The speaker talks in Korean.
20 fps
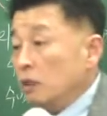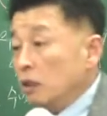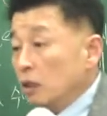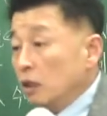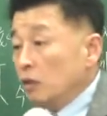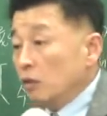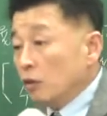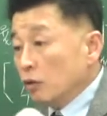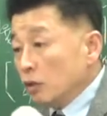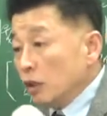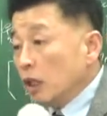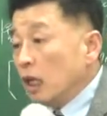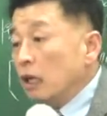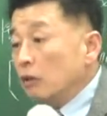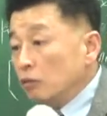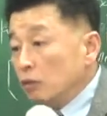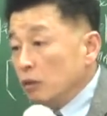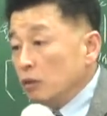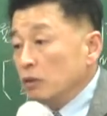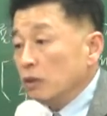이렇게 여러 채
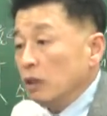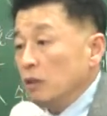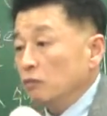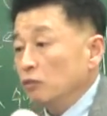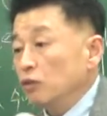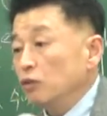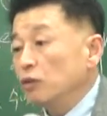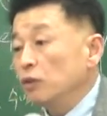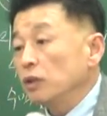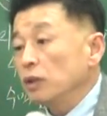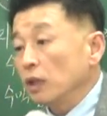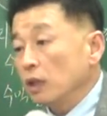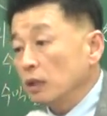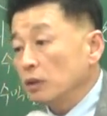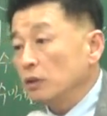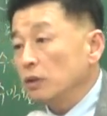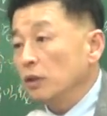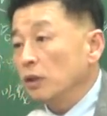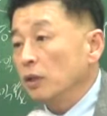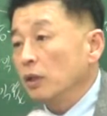갖고 있는 사람들도 있잖아요.
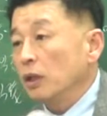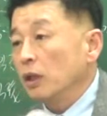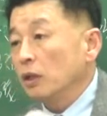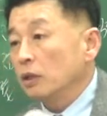그죠?